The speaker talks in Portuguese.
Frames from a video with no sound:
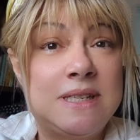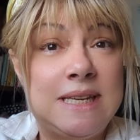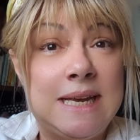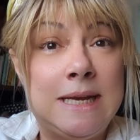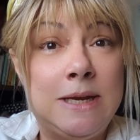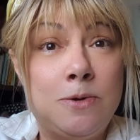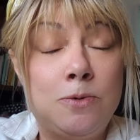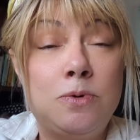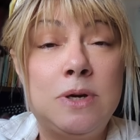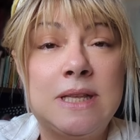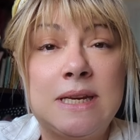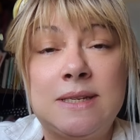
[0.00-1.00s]

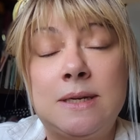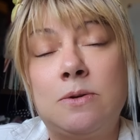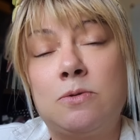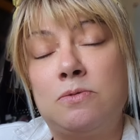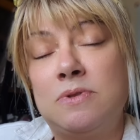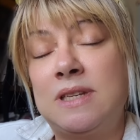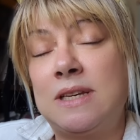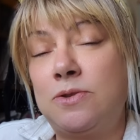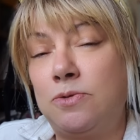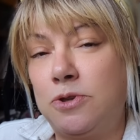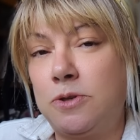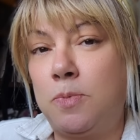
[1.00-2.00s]
CNU e trazer alguns
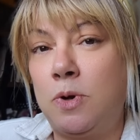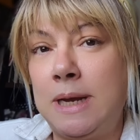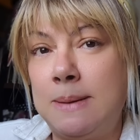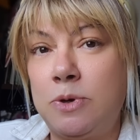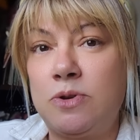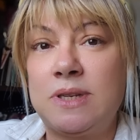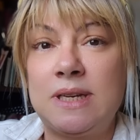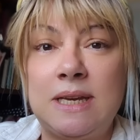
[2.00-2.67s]
assuntos polêmicos